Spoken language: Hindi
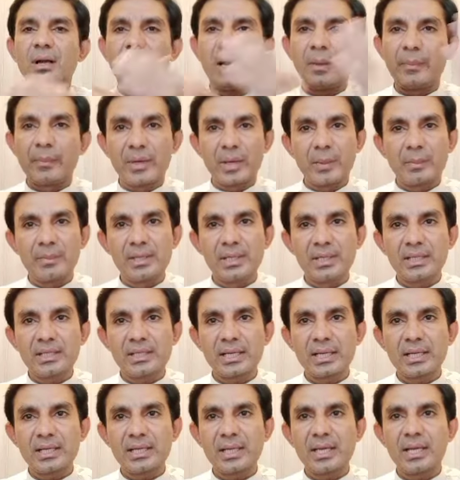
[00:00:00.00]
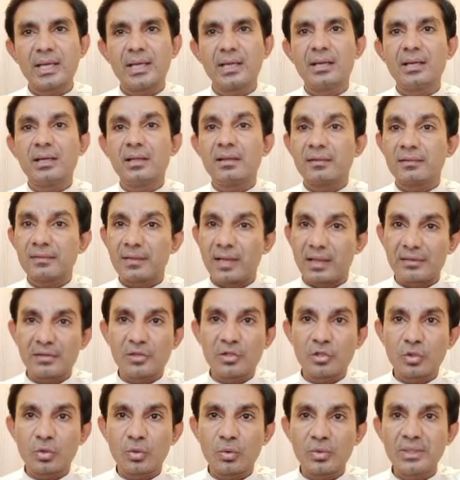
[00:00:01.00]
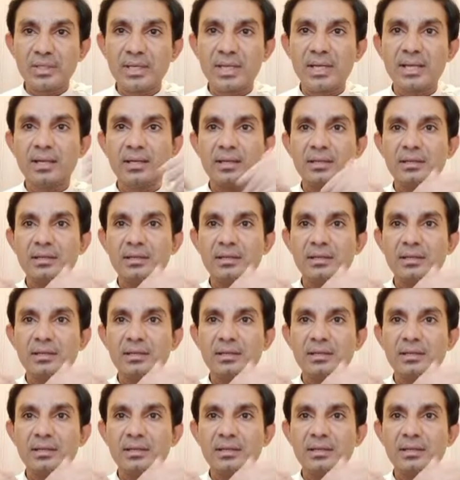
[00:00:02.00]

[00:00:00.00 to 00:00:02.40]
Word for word: हमला भी किया गया है साजिश तो हुई है